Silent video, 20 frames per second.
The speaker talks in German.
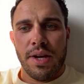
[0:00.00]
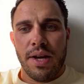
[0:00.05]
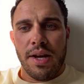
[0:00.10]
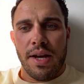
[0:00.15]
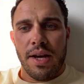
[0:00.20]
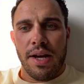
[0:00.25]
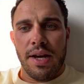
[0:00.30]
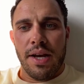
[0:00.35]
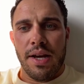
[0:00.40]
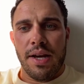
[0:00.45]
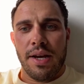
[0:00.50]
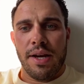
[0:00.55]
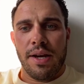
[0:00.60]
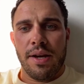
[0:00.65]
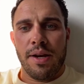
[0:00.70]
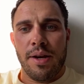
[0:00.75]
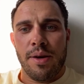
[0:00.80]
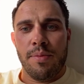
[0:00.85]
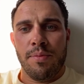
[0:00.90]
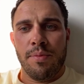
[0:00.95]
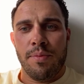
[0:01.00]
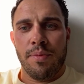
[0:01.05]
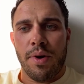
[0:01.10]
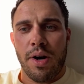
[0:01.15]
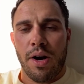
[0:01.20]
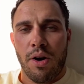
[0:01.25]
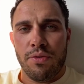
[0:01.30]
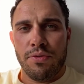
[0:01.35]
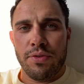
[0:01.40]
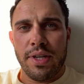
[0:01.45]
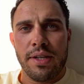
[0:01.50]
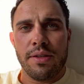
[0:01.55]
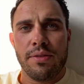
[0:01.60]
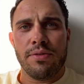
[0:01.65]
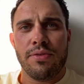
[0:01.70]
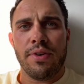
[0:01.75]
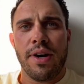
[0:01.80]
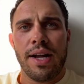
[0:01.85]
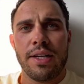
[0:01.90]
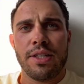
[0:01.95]
Ähm, auf
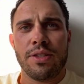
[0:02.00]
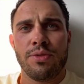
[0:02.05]
jeden Fall.